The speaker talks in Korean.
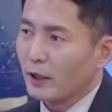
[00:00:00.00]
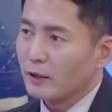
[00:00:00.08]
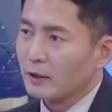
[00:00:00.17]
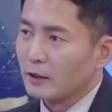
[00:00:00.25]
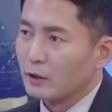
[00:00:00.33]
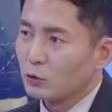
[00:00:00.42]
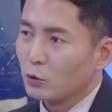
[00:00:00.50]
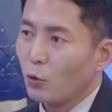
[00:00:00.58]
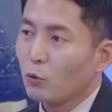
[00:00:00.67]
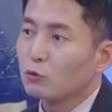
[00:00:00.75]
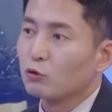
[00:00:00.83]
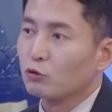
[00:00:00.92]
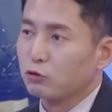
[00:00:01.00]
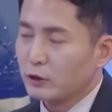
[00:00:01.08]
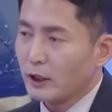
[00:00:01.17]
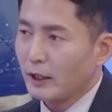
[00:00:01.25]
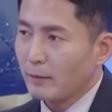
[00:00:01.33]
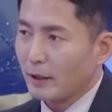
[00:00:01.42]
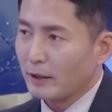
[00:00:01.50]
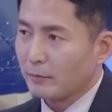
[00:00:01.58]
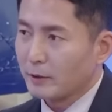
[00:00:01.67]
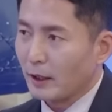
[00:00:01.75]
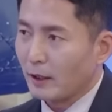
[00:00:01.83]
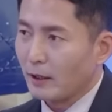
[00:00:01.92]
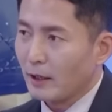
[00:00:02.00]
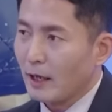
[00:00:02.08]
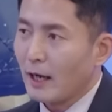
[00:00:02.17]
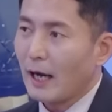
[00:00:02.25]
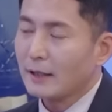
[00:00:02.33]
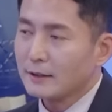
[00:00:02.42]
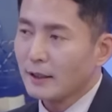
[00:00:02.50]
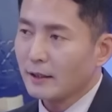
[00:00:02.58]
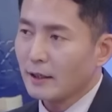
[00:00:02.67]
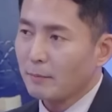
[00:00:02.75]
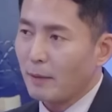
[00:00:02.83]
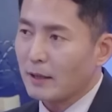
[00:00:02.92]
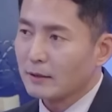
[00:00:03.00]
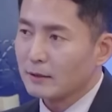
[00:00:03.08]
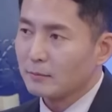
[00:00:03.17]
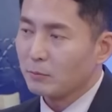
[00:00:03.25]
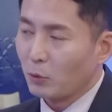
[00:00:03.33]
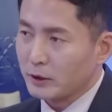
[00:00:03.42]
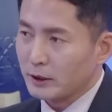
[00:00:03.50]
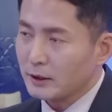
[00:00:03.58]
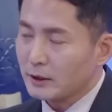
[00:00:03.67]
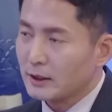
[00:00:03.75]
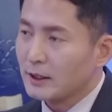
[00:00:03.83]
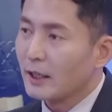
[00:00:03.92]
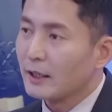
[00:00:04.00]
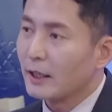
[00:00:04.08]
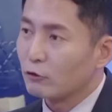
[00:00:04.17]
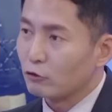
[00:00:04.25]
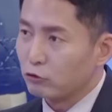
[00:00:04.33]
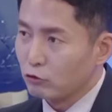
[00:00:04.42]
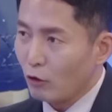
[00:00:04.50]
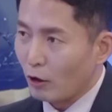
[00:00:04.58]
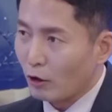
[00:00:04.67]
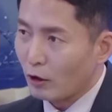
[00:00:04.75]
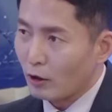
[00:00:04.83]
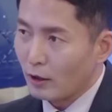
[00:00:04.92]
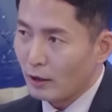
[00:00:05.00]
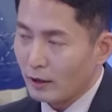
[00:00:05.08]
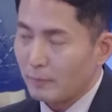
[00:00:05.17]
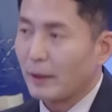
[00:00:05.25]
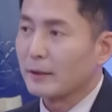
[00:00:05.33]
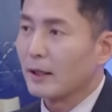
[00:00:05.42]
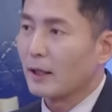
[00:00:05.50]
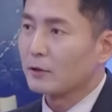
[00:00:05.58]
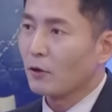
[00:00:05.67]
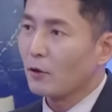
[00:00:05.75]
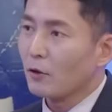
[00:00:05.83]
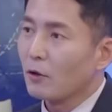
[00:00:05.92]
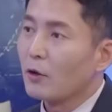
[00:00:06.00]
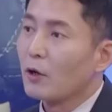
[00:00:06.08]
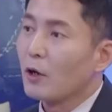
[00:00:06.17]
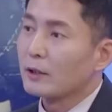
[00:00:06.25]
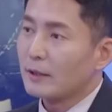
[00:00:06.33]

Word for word: 여사를 총 두 차례 만납니다. 네. 한 차례가 방금 보신 지난해 9월 예. 만나서